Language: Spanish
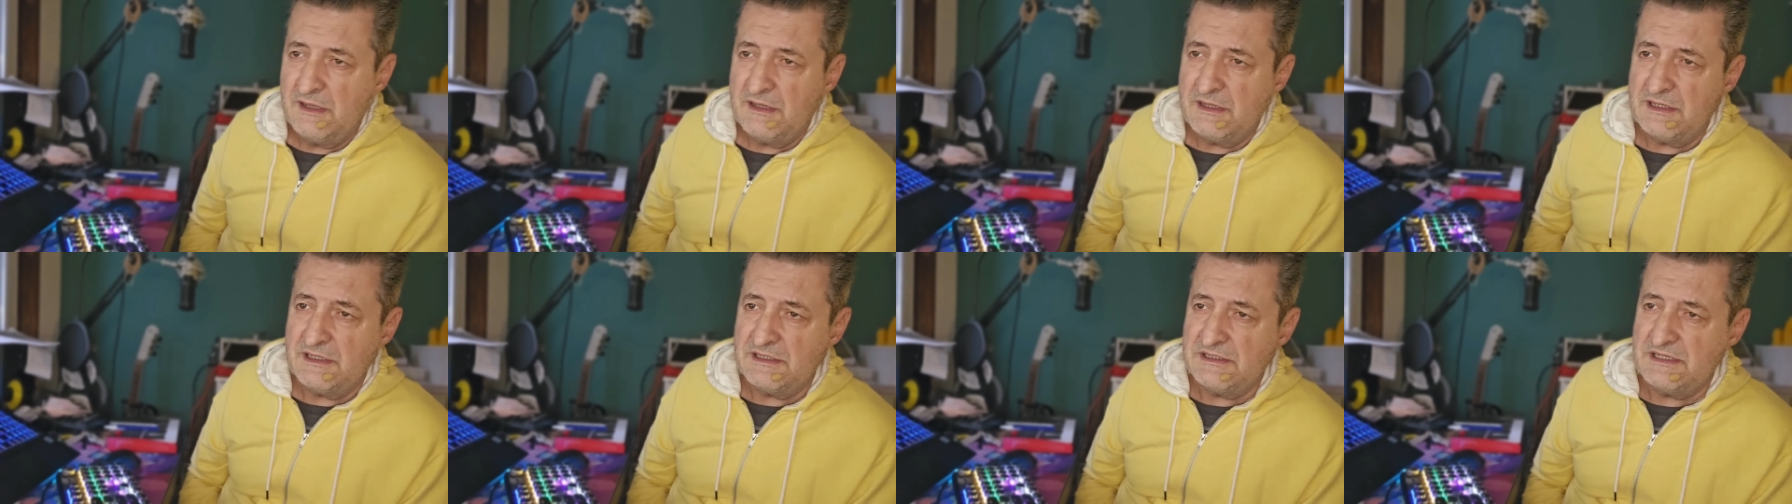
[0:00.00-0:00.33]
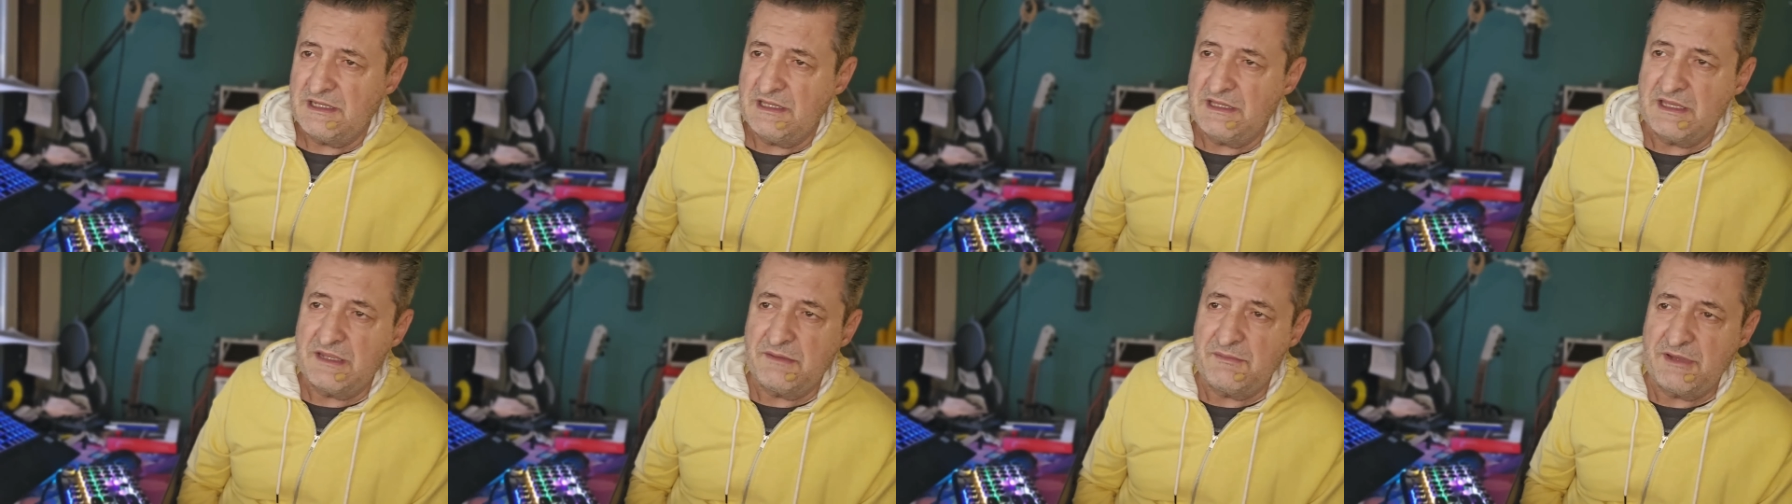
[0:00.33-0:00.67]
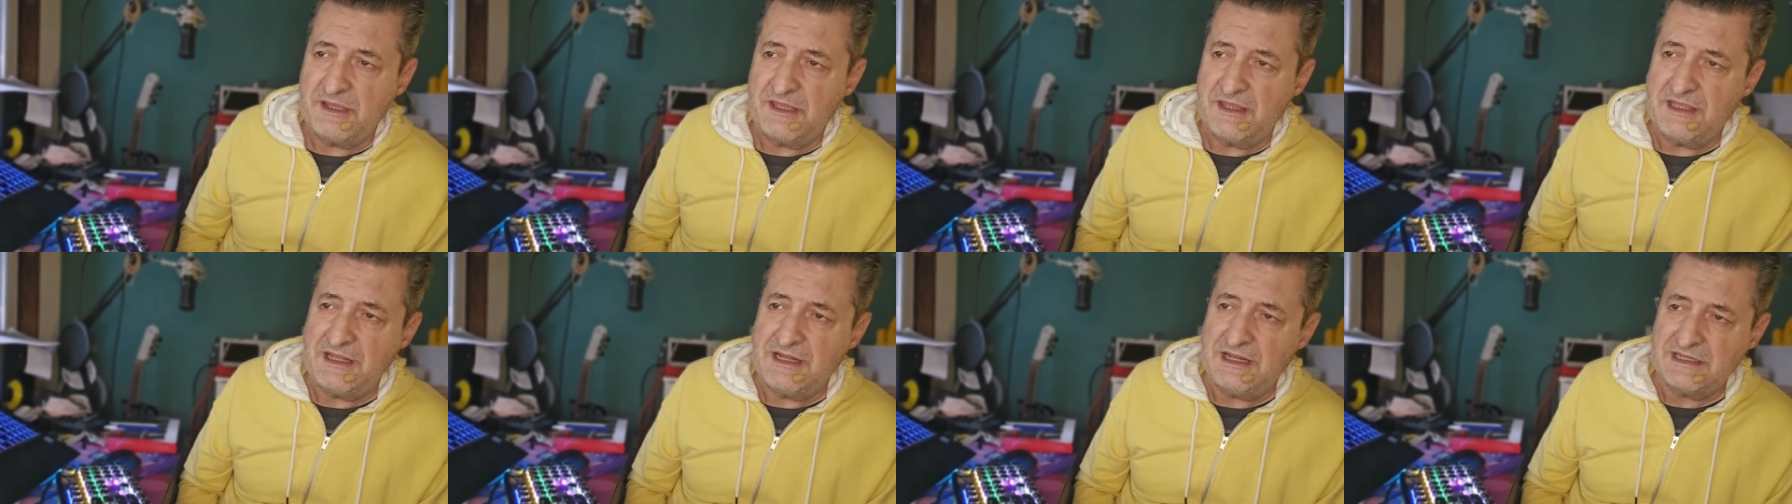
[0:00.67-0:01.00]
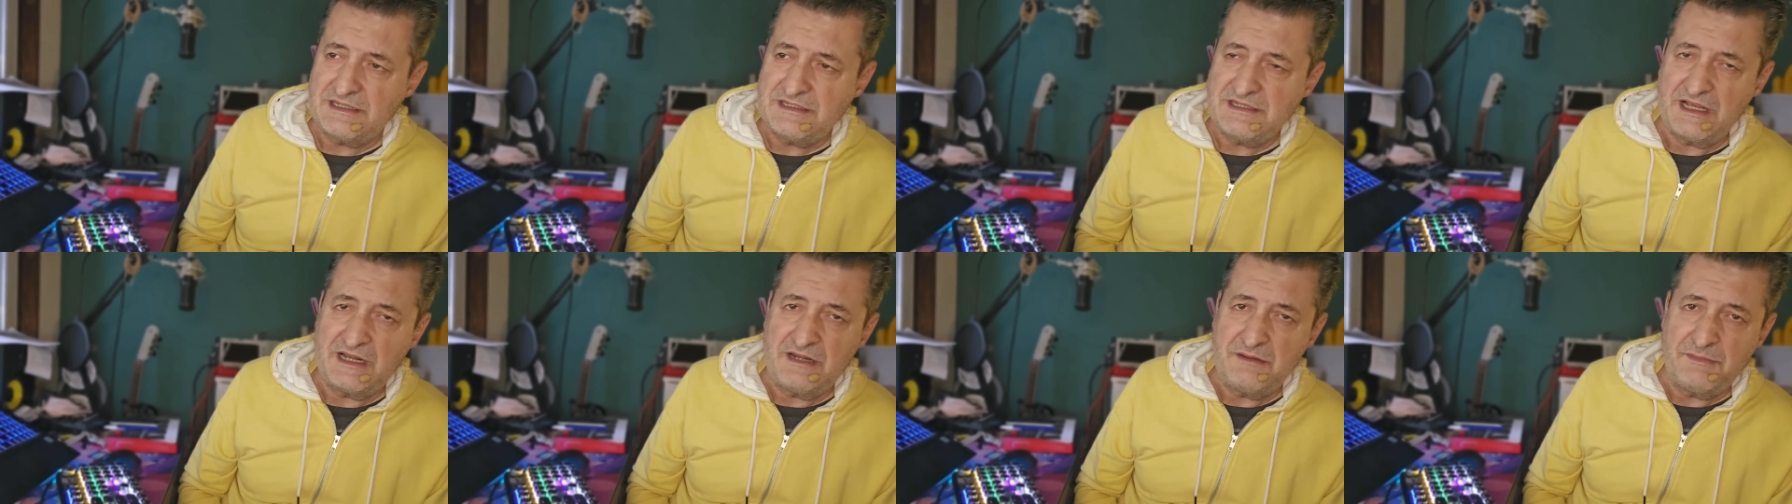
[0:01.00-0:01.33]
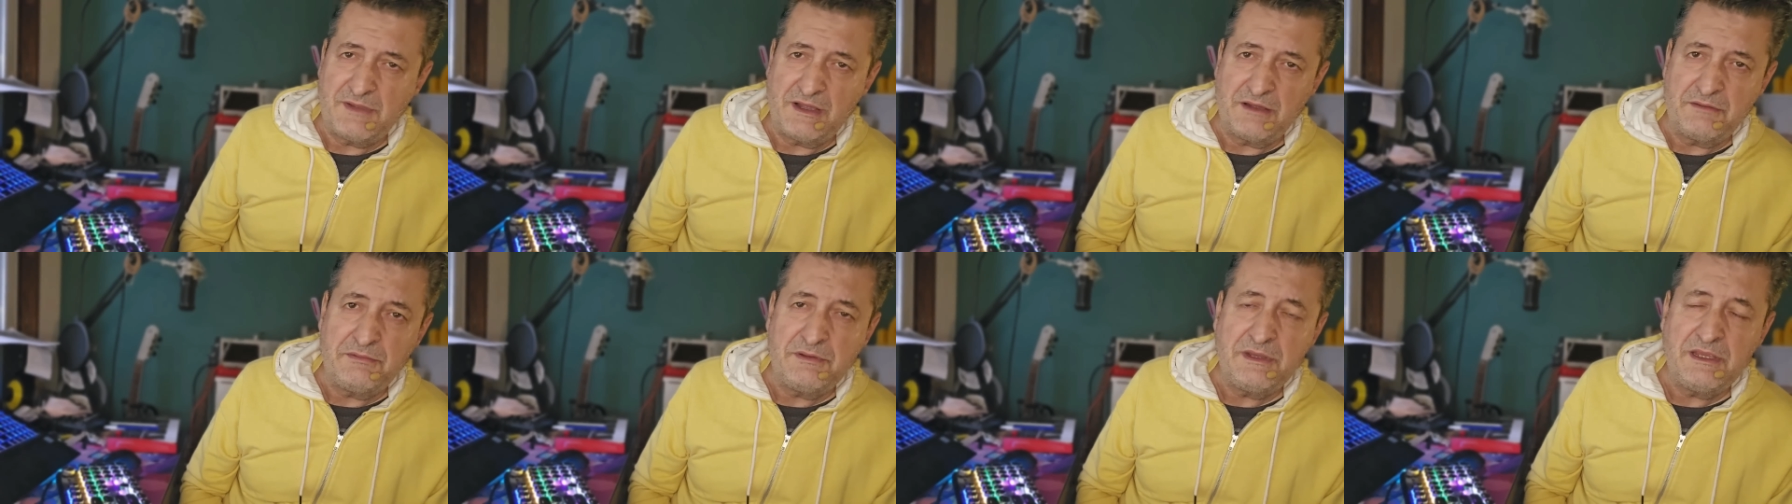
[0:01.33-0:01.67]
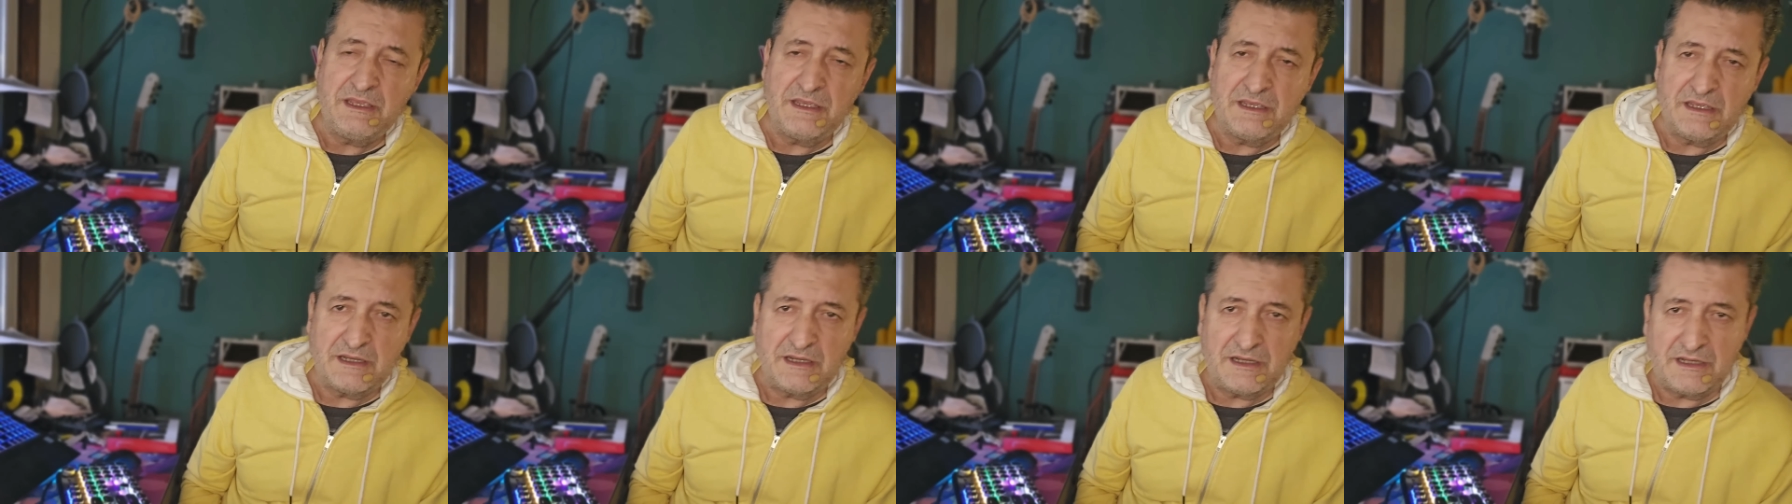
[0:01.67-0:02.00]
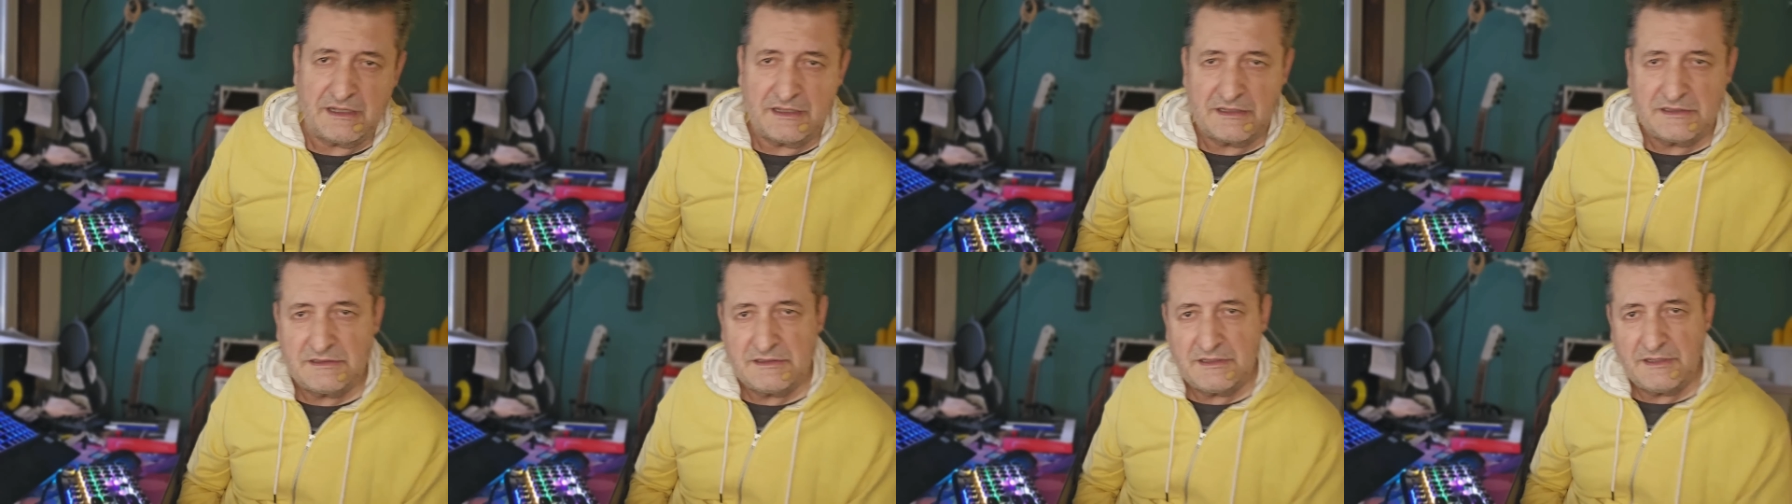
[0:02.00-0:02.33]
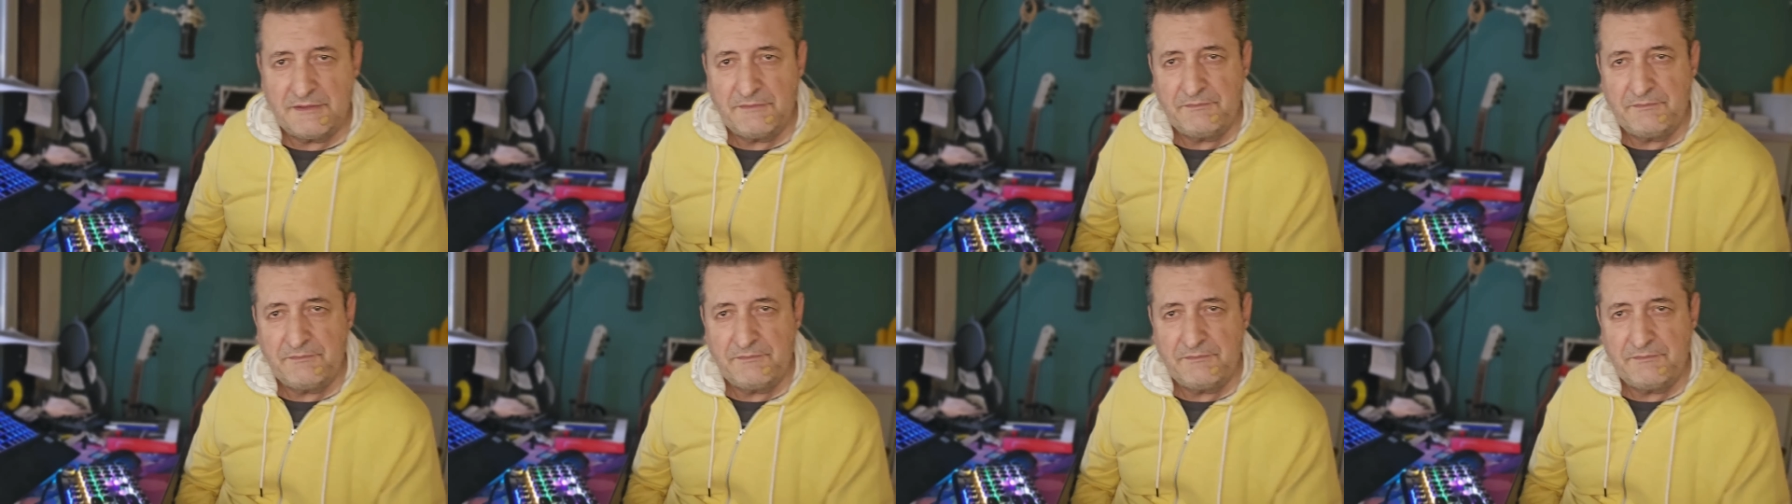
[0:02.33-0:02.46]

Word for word: que es el tema de las almas viejas.